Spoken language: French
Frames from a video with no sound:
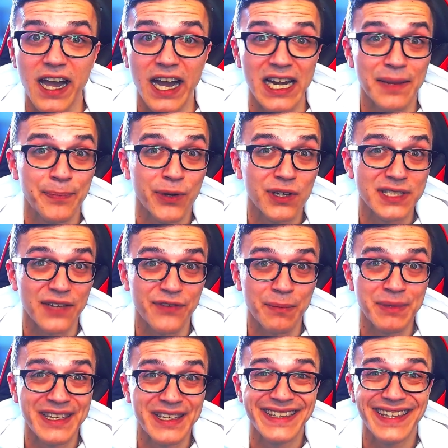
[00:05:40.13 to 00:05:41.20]
À l'époque, sa
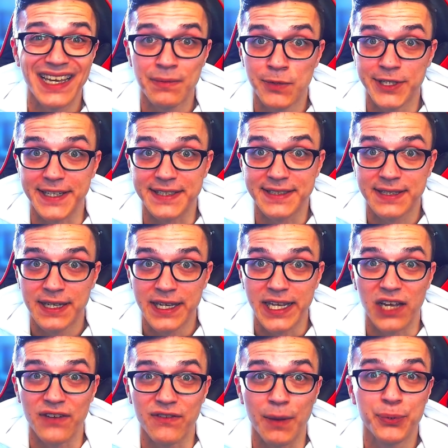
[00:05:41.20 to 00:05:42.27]
famille est très modeste et
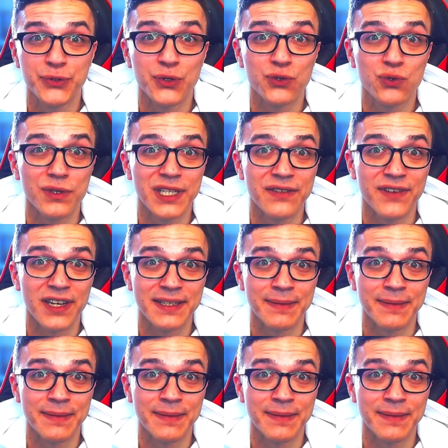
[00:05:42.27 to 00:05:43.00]
elle va plutôt se tourner vers des